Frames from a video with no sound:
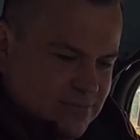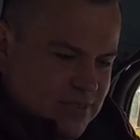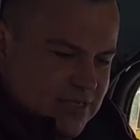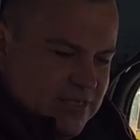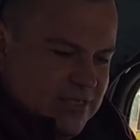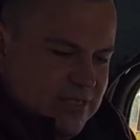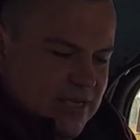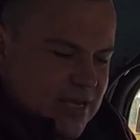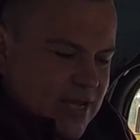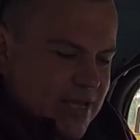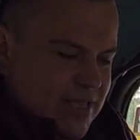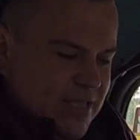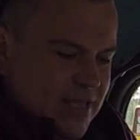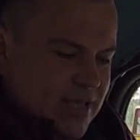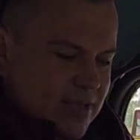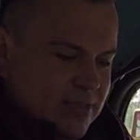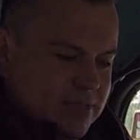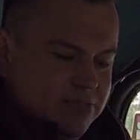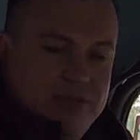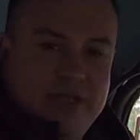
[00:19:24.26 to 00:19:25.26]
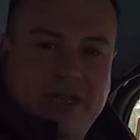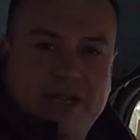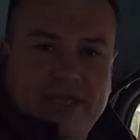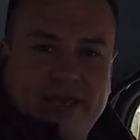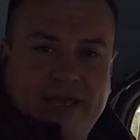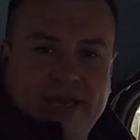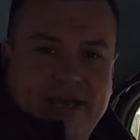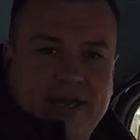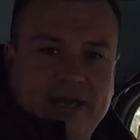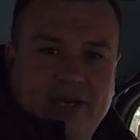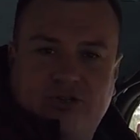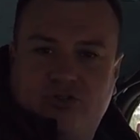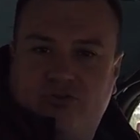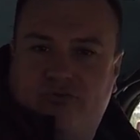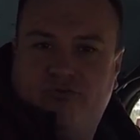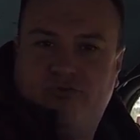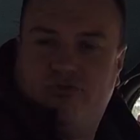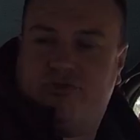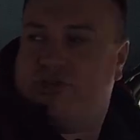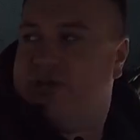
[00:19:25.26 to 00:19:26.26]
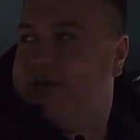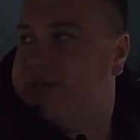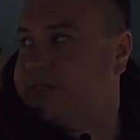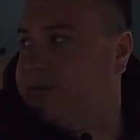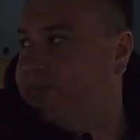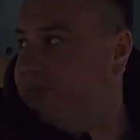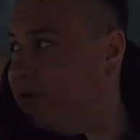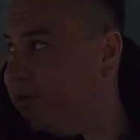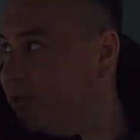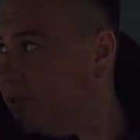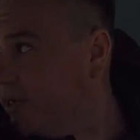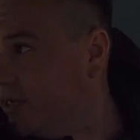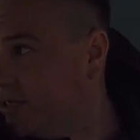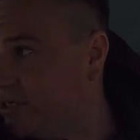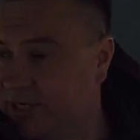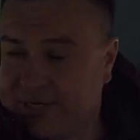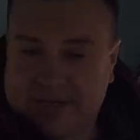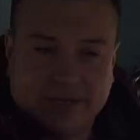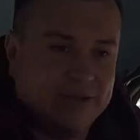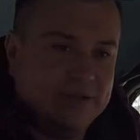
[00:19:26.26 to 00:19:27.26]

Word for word: Задняя. Смотрите, как хорошо включается передача.